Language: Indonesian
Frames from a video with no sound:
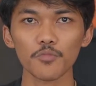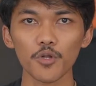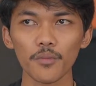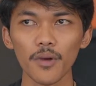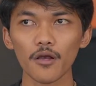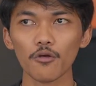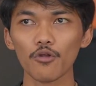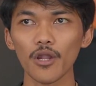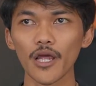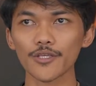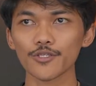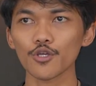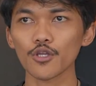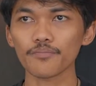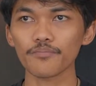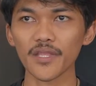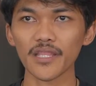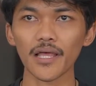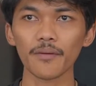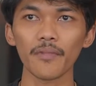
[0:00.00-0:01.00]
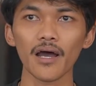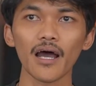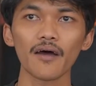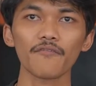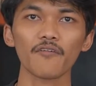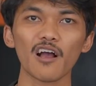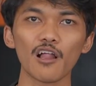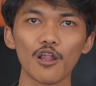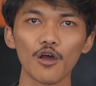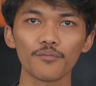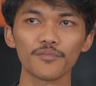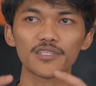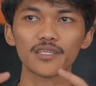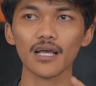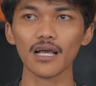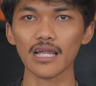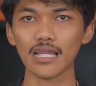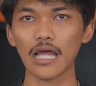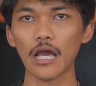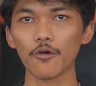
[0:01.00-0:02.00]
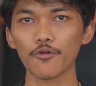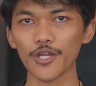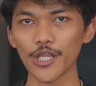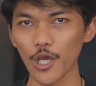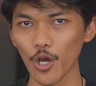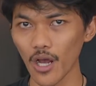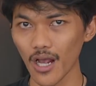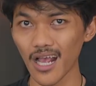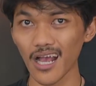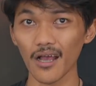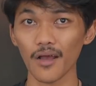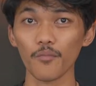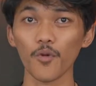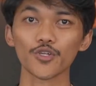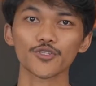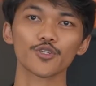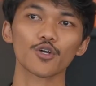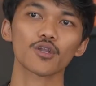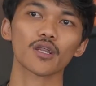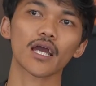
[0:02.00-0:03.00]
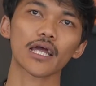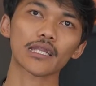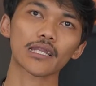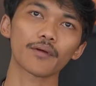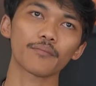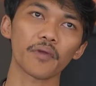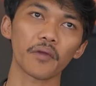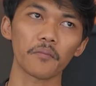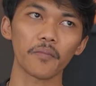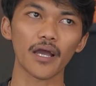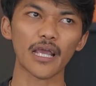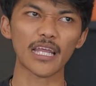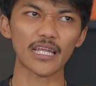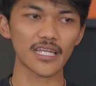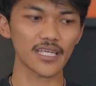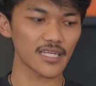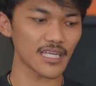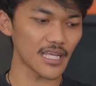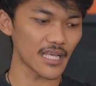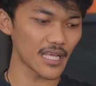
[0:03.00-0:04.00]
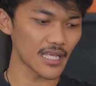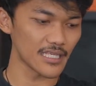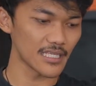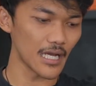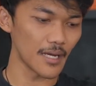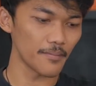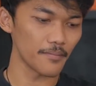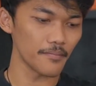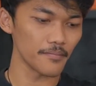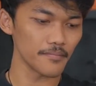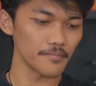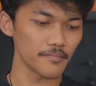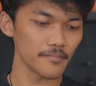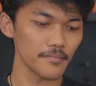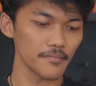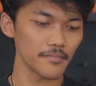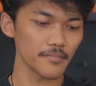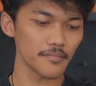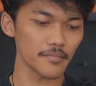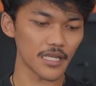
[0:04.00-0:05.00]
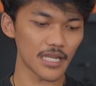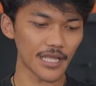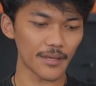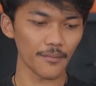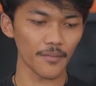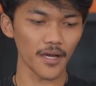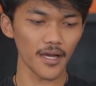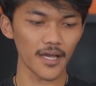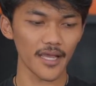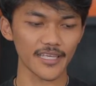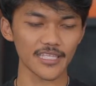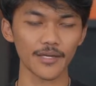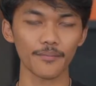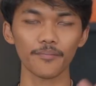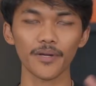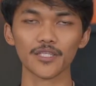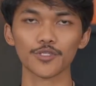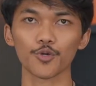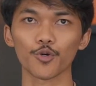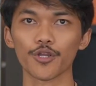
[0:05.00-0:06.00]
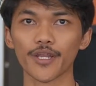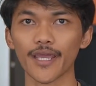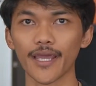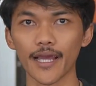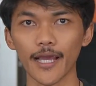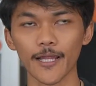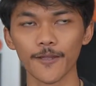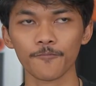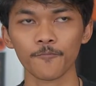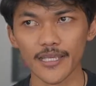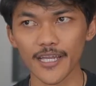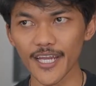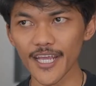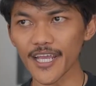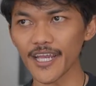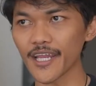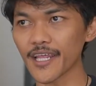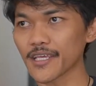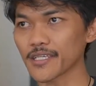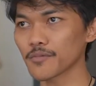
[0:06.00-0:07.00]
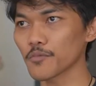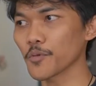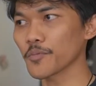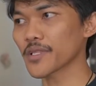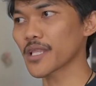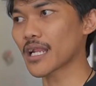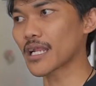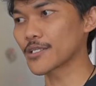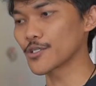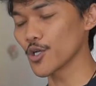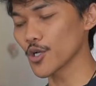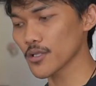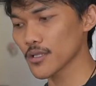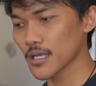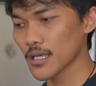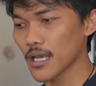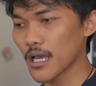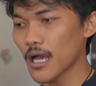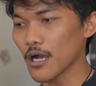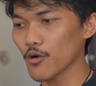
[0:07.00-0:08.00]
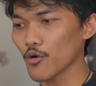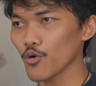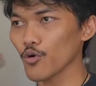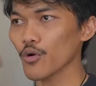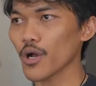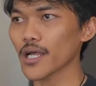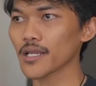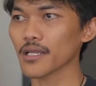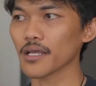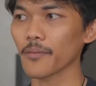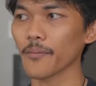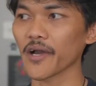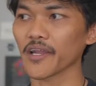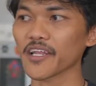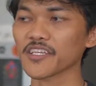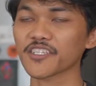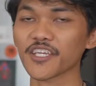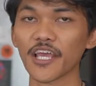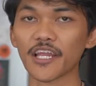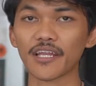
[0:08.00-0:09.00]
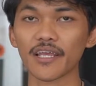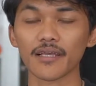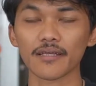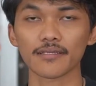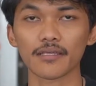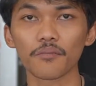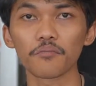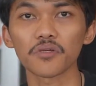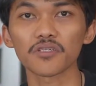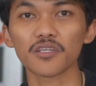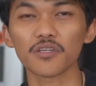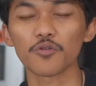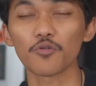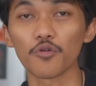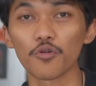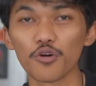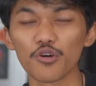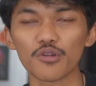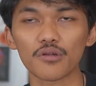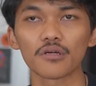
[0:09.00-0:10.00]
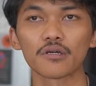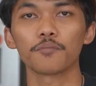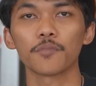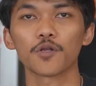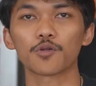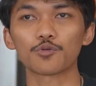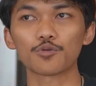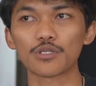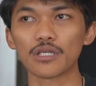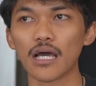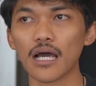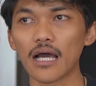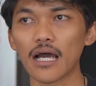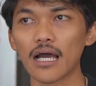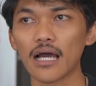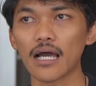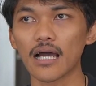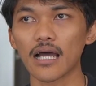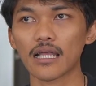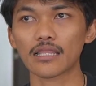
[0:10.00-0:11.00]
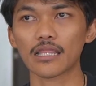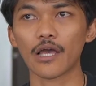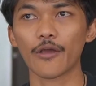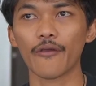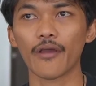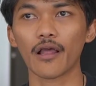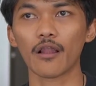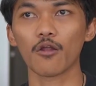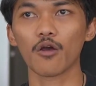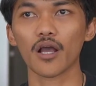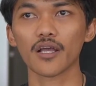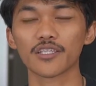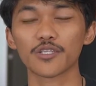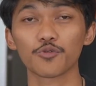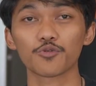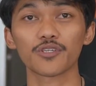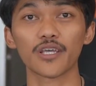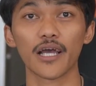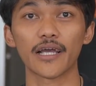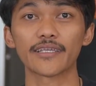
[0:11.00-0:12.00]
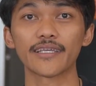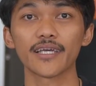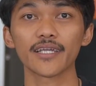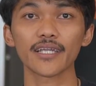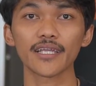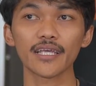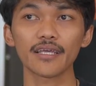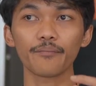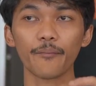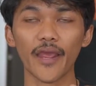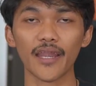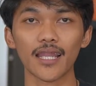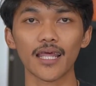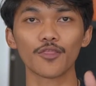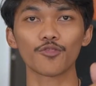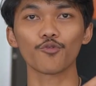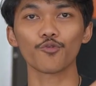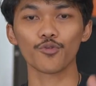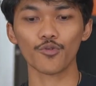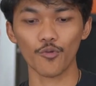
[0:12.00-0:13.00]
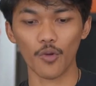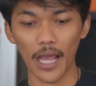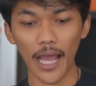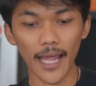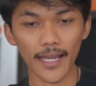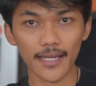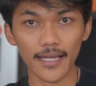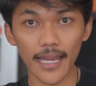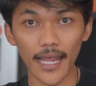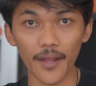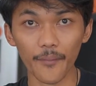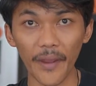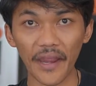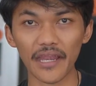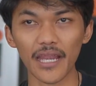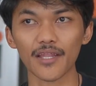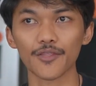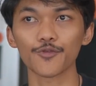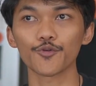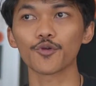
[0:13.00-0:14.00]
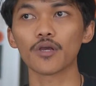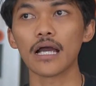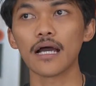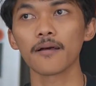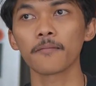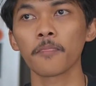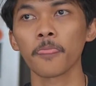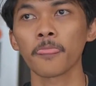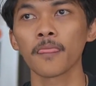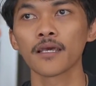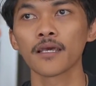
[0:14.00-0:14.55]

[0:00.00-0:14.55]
sebelum aku lanjut minta maaf kalau misalkan audio agak bocor karena memang ini di jam 5 eh jam 4 sore ya kan. Jadi gini sebelum kita lanjut aku kan kemarin sharing sama sedulur yang berusaha atau yang lokasi usahanya di Medan Tuntungan ya Medan juga